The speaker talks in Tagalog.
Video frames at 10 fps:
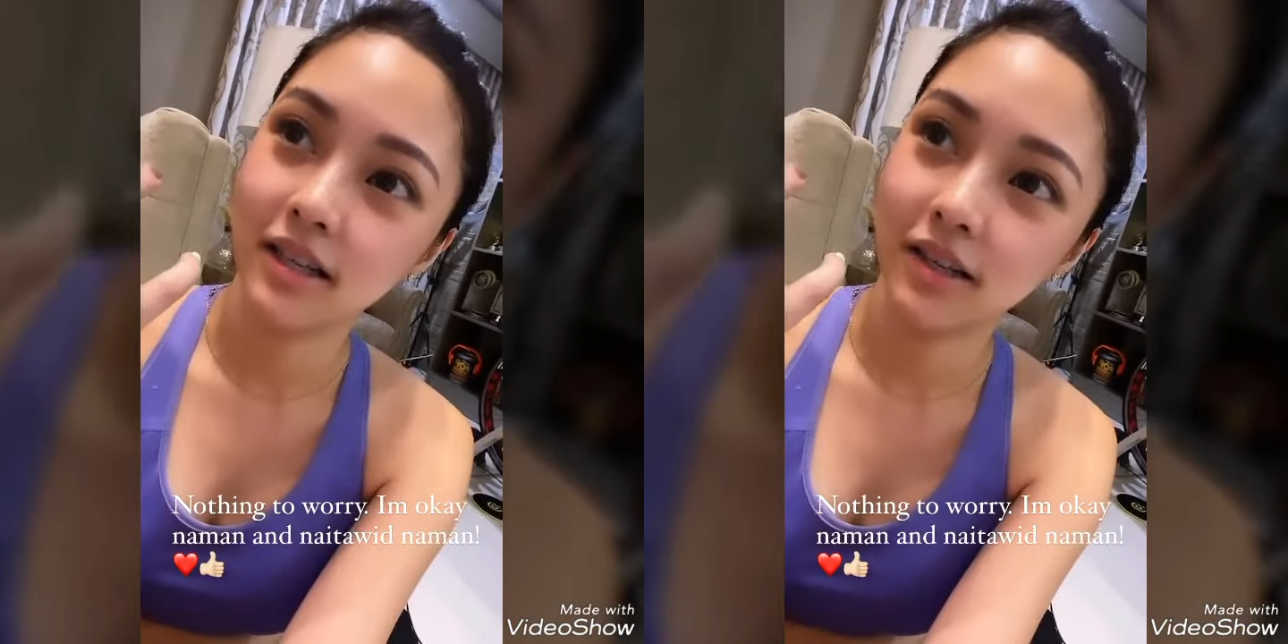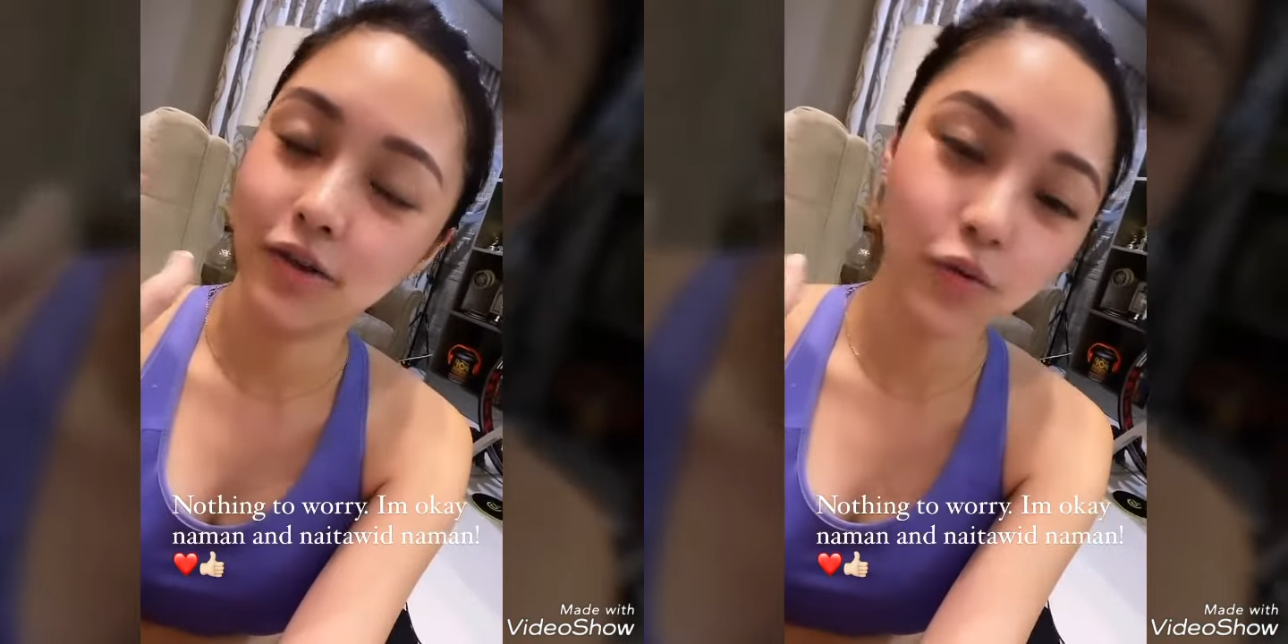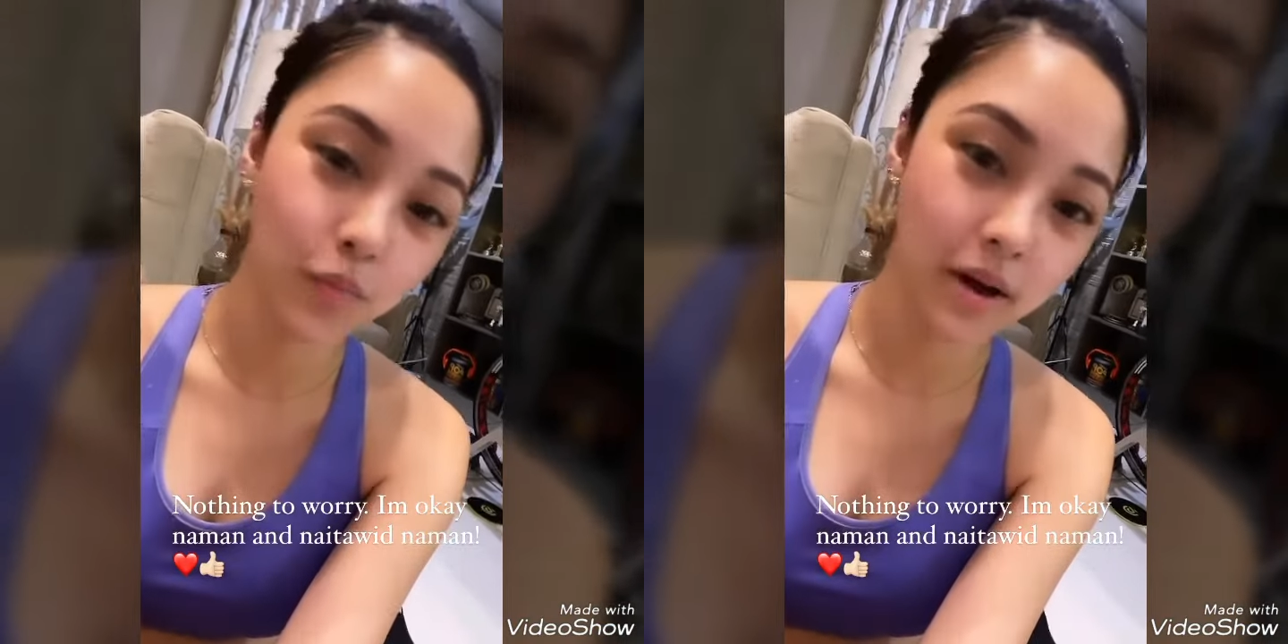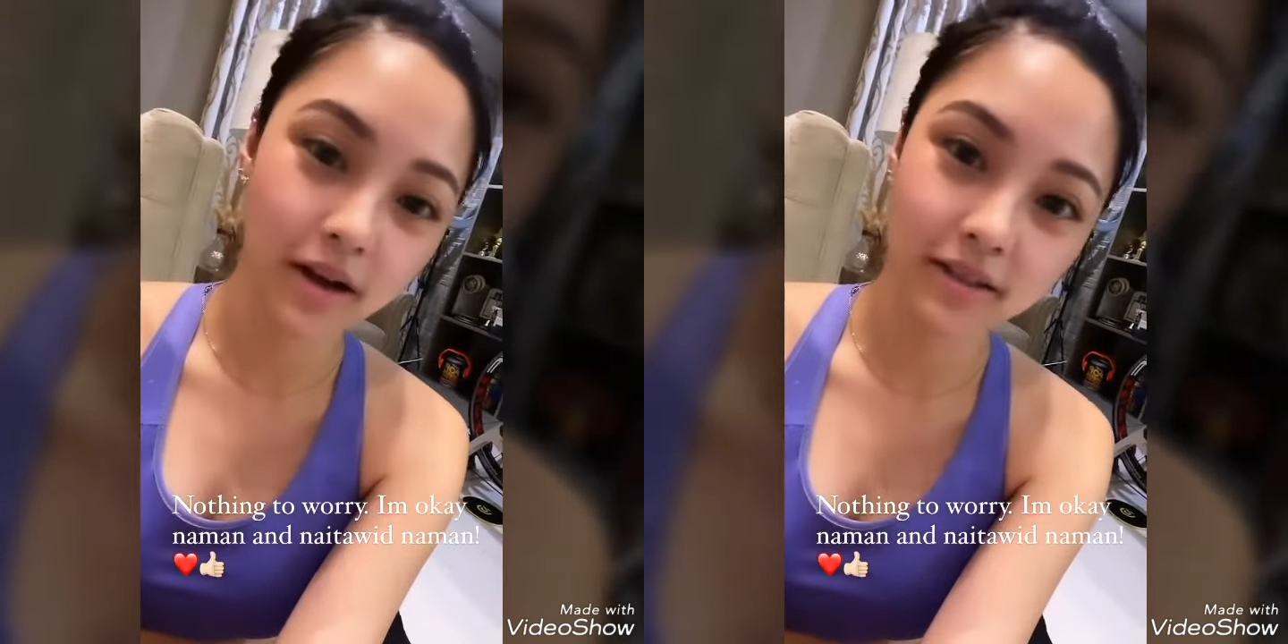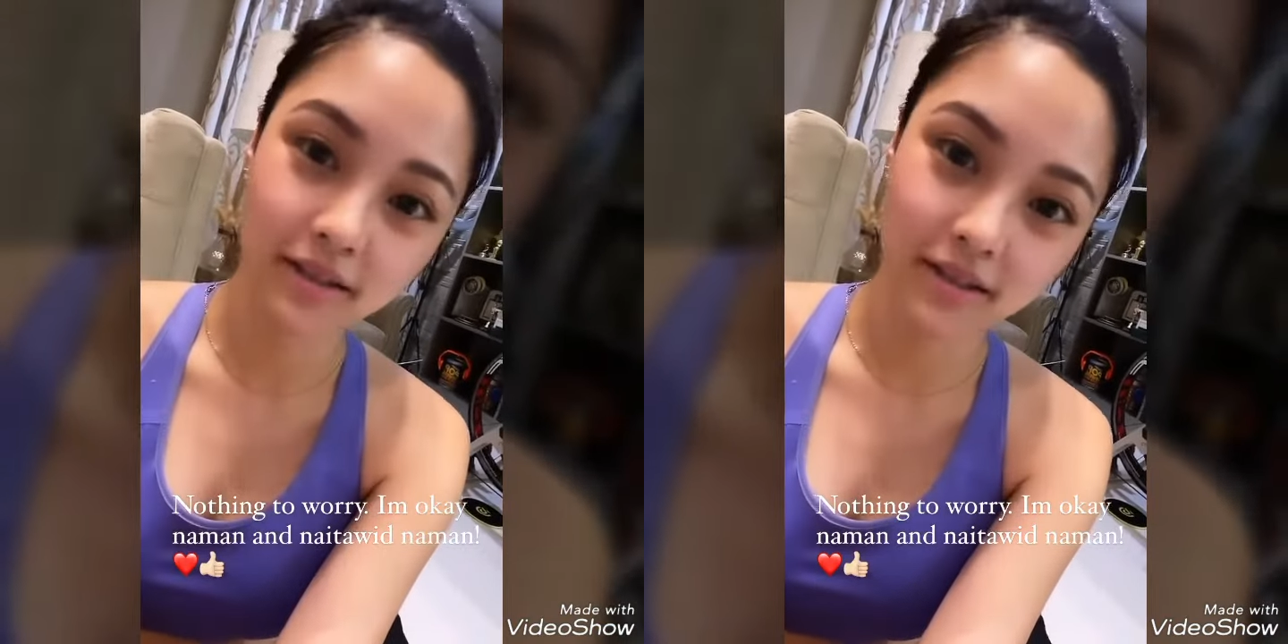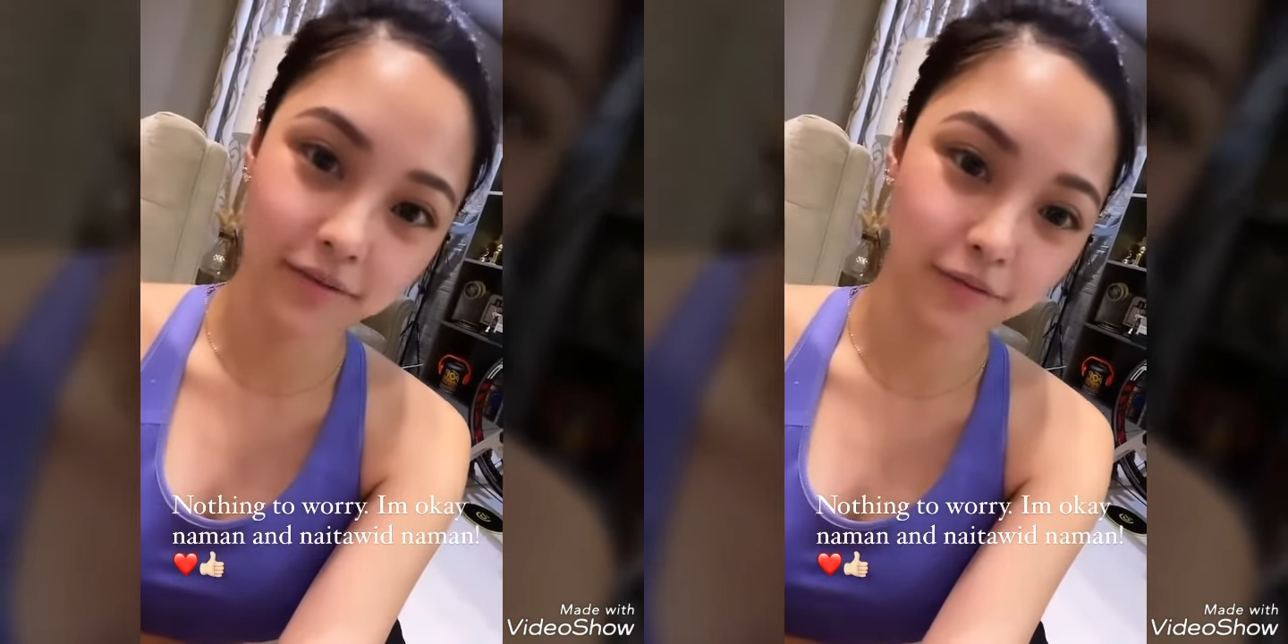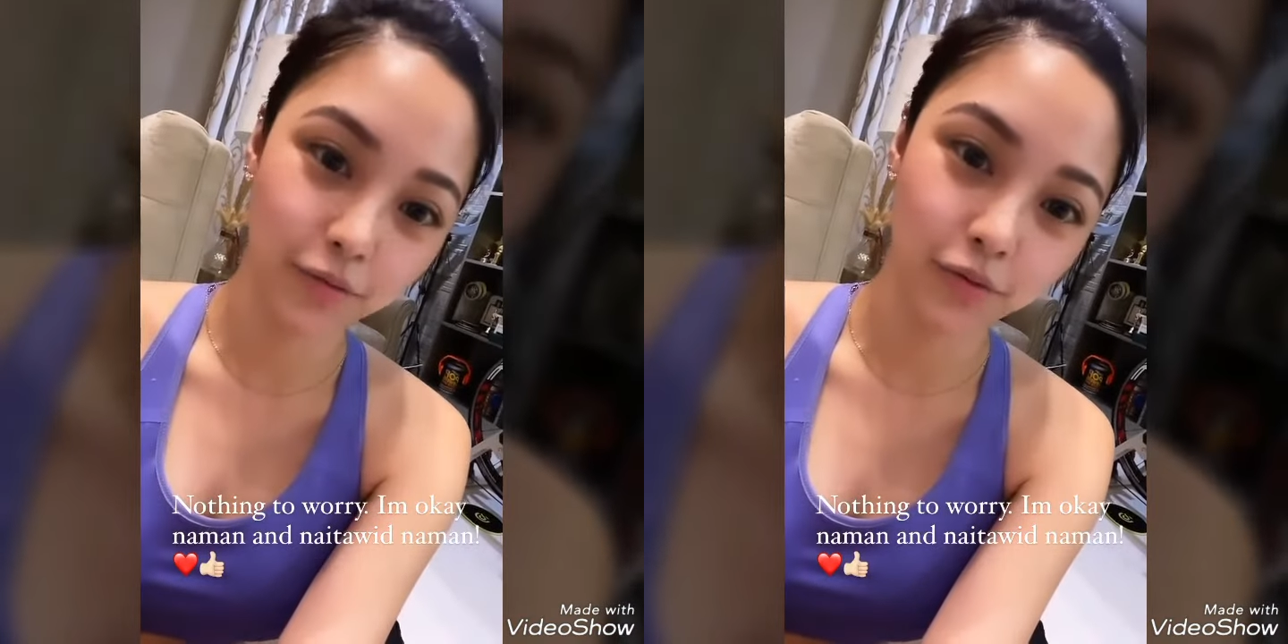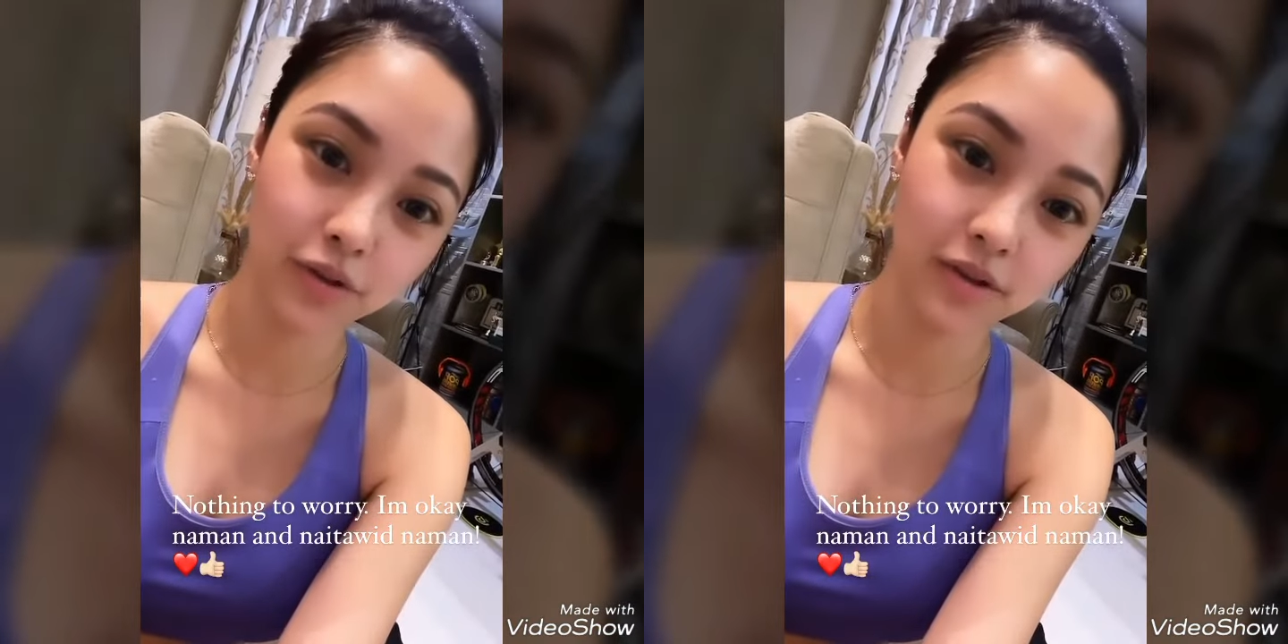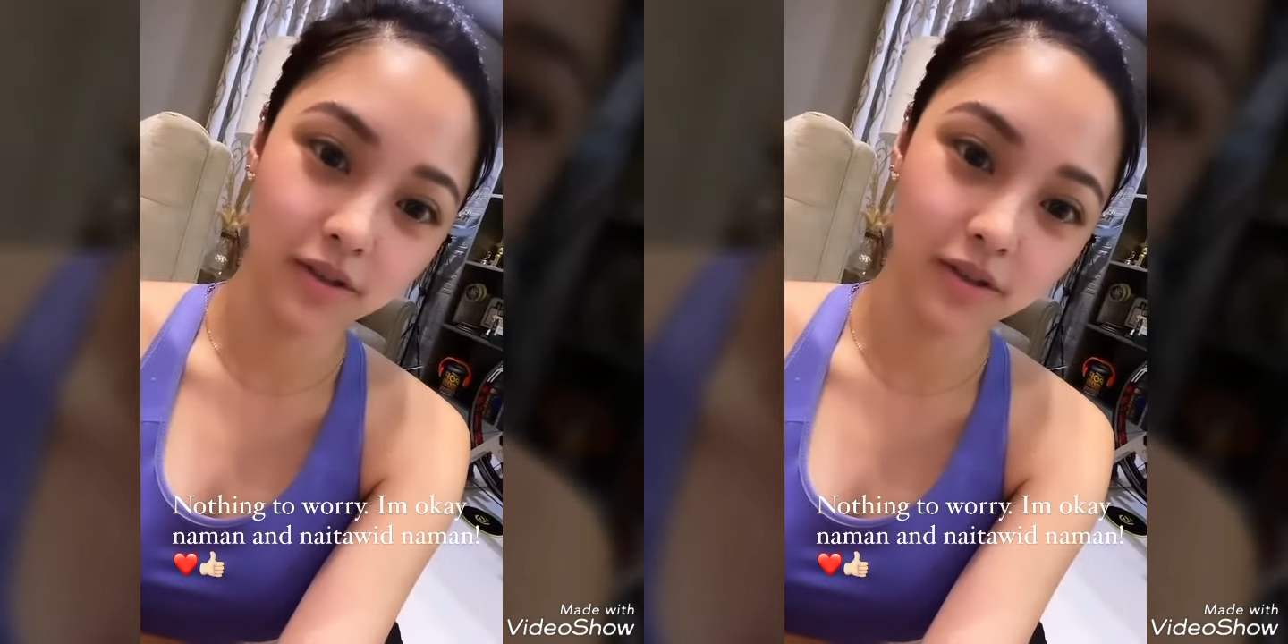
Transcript: lumang seafood,